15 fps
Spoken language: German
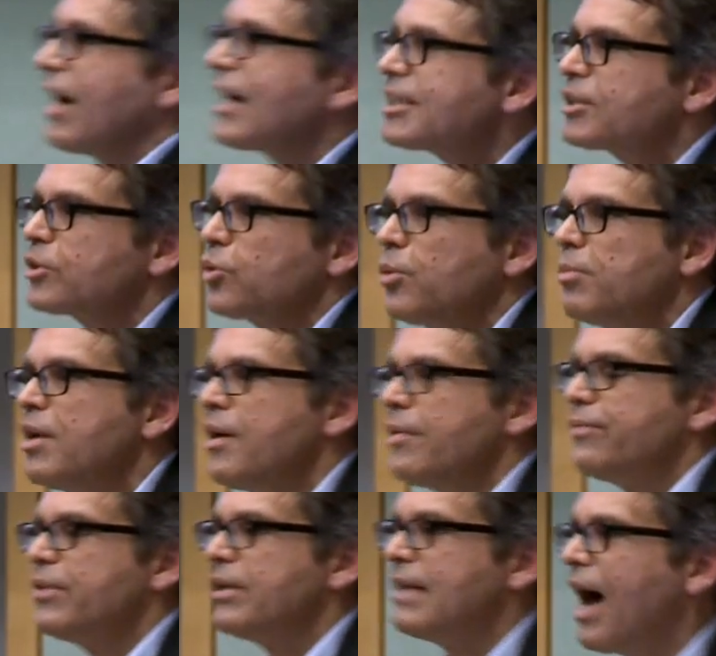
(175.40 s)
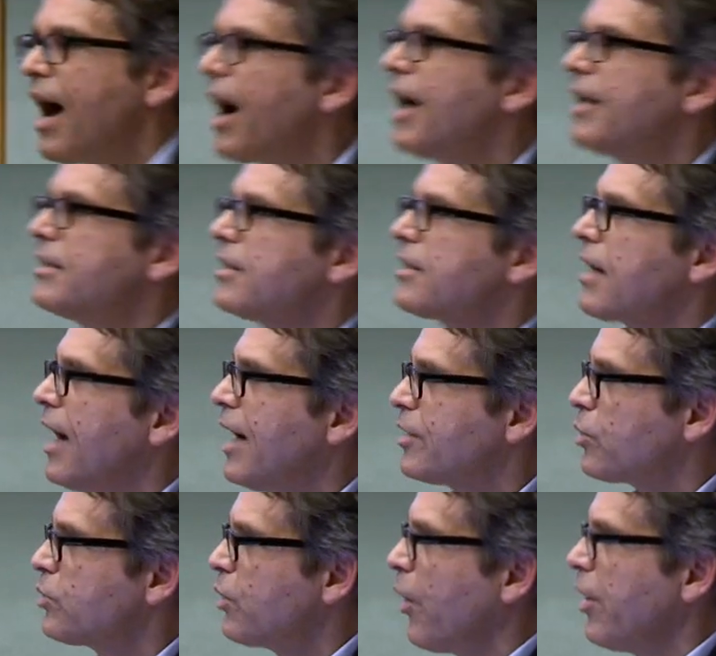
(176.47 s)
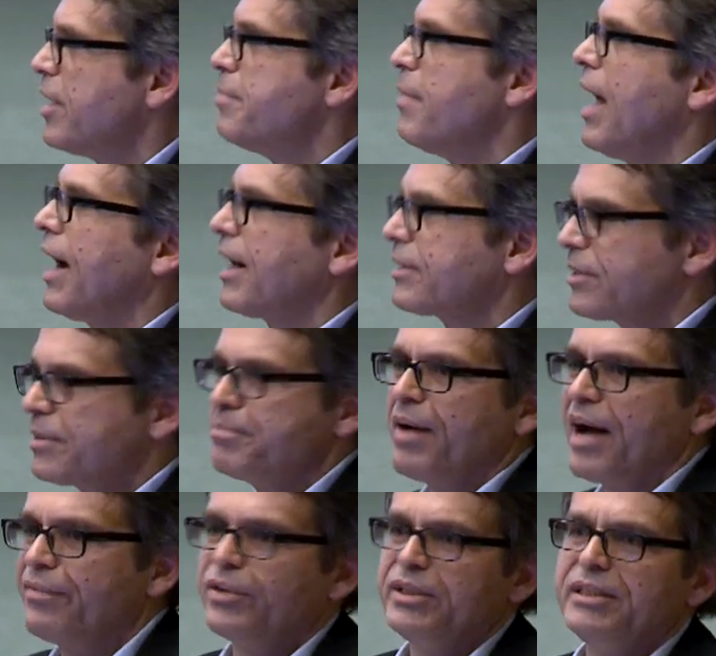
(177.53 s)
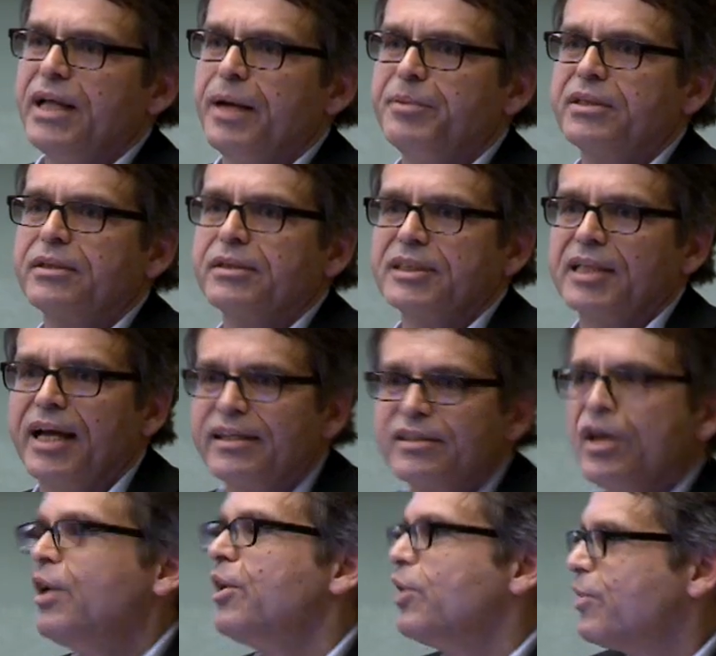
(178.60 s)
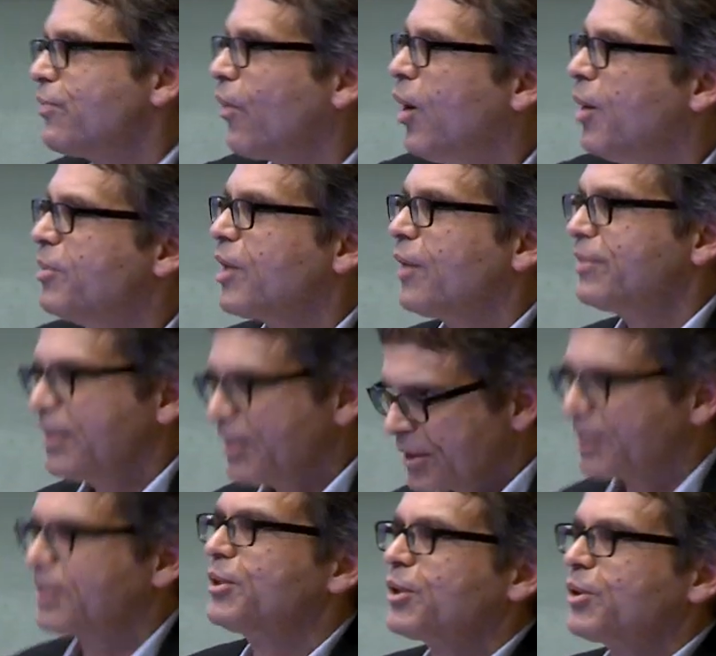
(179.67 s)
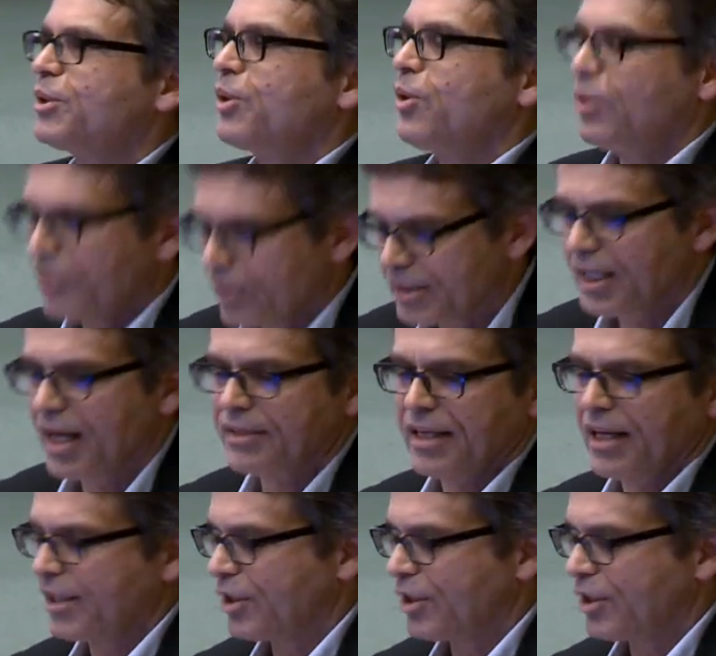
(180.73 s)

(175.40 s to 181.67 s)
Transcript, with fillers: Wachstum für Nachhaltigkeit und neue Märkte. Ein paar von Ihnen habe ich gezeigt. Ich freue mich auf diese Diskussion und sage